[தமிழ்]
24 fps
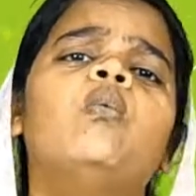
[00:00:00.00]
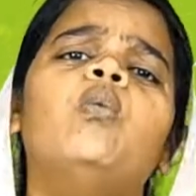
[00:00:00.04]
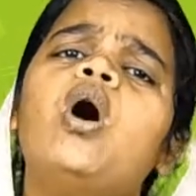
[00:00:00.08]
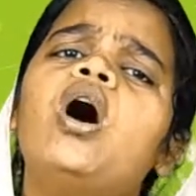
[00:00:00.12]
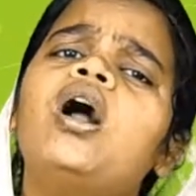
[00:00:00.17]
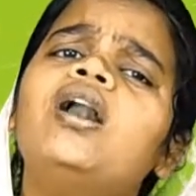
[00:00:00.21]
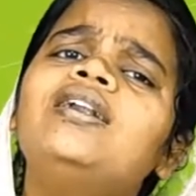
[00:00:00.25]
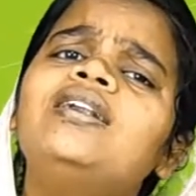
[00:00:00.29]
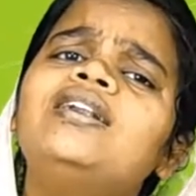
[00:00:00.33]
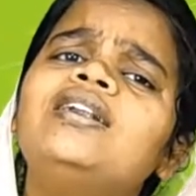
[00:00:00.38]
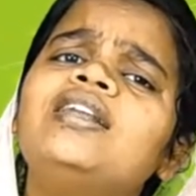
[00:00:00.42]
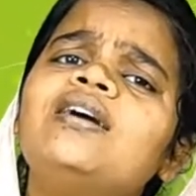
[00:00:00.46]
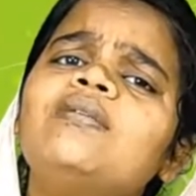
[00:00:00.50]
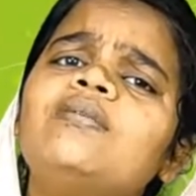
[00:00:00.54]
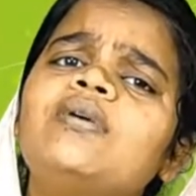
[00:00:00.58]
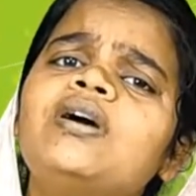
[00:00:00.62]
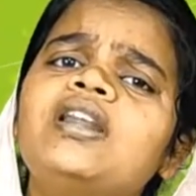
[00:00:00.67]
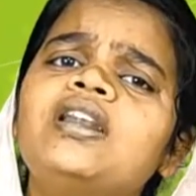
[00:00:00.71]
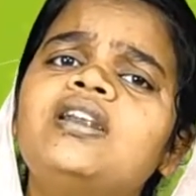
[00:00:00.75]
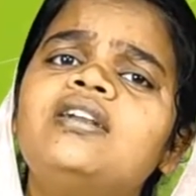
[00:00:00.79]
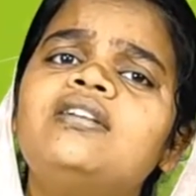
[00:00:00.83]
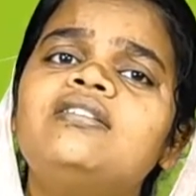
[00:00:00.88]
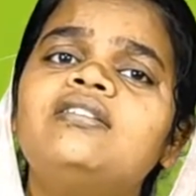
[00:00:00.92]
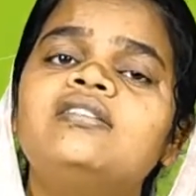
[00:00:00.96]
வாட்
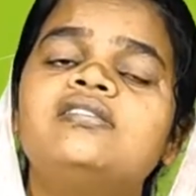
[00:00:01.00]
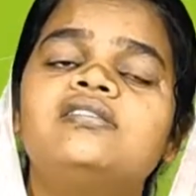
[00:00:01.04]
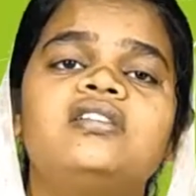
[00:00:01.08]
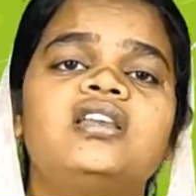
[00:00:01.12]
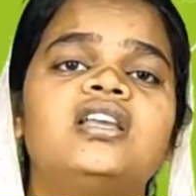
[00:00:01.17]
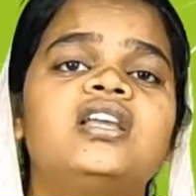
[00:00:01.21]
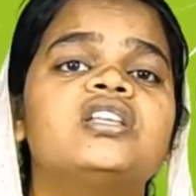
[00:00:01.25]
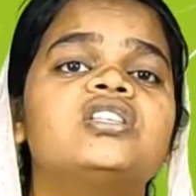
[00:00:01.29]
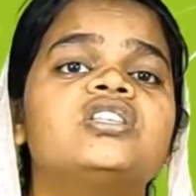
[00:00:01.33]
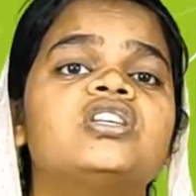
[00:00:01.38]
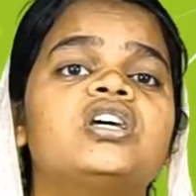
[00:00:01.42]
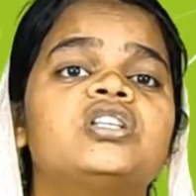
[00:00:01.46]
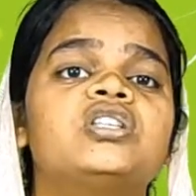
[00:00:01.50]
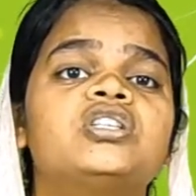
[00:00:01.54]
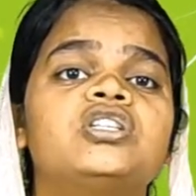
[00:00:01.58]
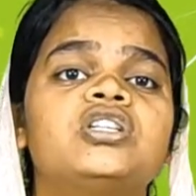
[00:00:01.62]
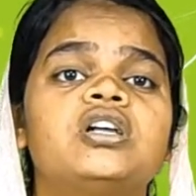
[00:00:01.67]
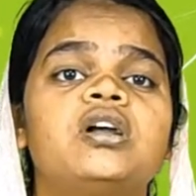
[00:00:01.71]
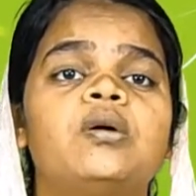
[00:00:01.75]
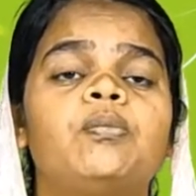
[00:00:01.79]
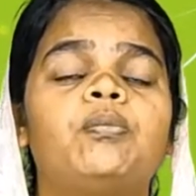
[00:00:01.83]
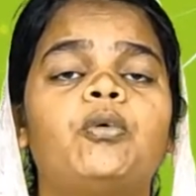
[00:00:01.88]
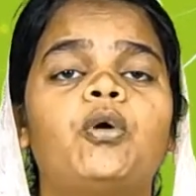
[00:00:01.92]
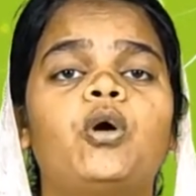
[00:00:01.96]
எவர் இட் இஸ் நீங்கள்
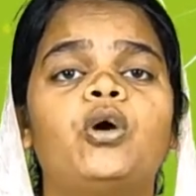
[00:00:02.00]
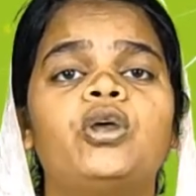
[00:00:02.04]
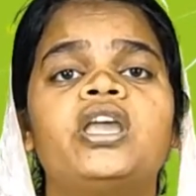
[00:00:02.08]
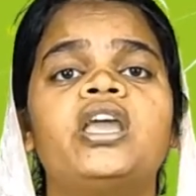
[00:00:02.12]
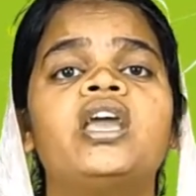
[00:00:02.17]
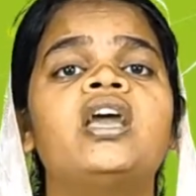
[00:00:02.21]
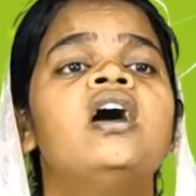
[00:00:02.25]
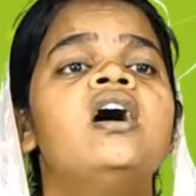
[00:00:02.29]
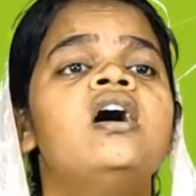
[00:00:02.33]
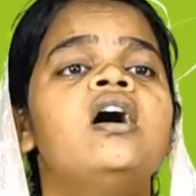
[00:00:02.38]
சர்ச்சுக்கு போய்